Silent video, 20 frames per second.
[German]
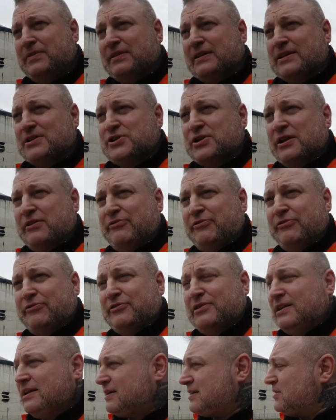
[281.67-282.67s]
das
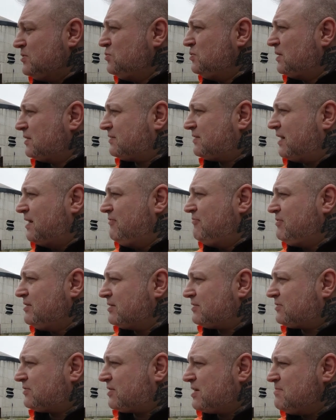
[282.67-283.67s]
schriftliche Urteil
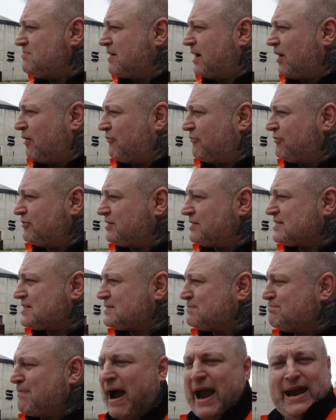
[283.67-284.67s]
wird im Laufe
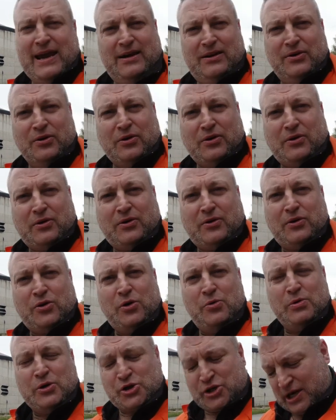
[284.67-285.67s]
des Mai noch
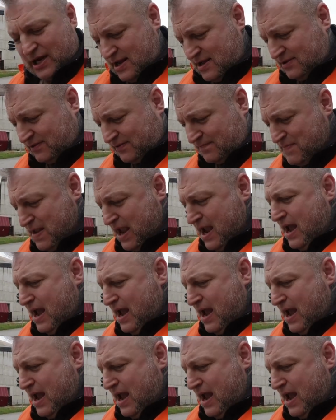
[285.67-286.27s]
überstellt,